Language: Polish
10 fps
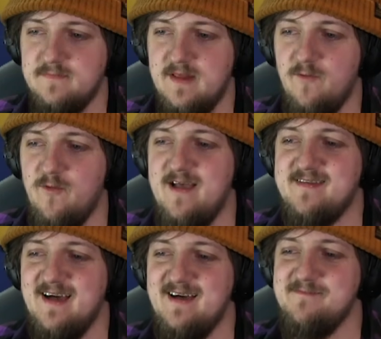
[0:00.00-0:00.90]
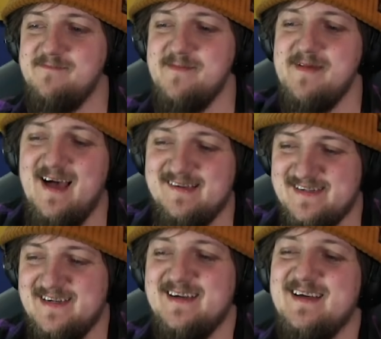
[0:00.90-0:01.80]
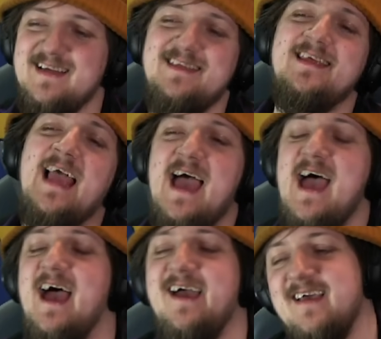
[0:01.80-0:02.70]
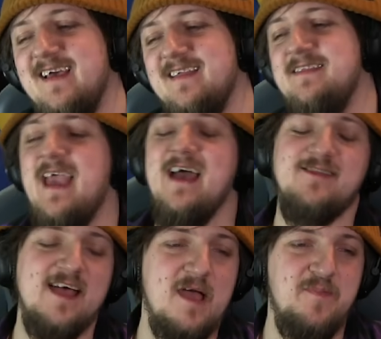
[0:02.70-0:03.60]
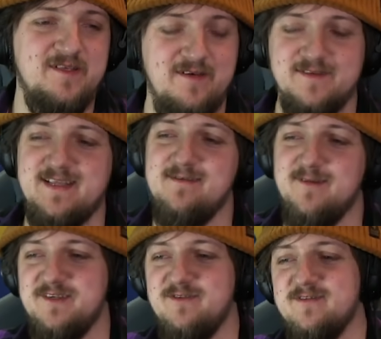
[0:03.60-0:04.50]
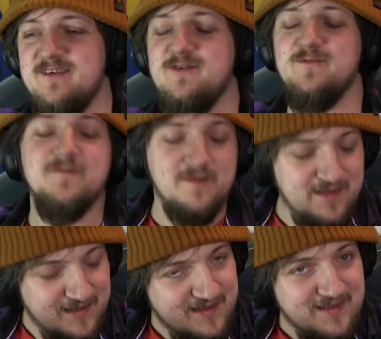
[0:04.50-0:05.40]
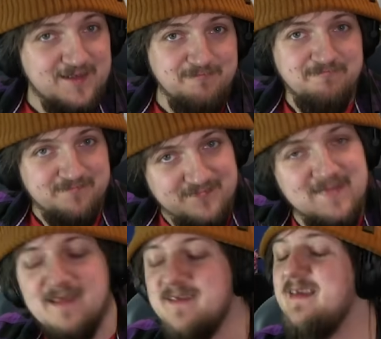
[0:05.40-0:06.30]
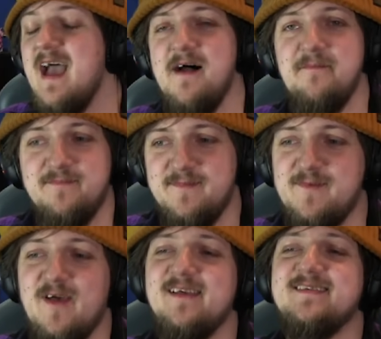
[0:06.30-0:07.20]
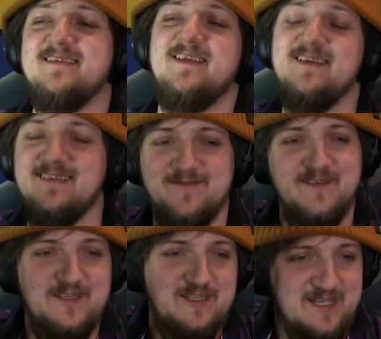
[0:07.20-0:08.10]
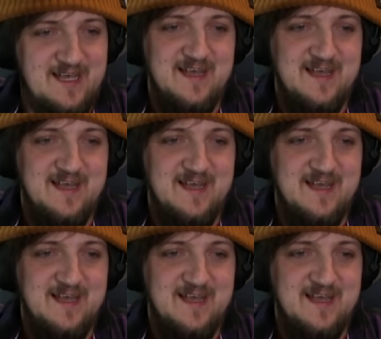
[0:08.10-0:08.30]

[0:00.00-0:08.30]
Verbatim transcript: Łeza, memiarze. Nie! Nie, tak jak powiedziałem w ostatnim odcinku, zresztą ja, to jest, to jest, widzicie,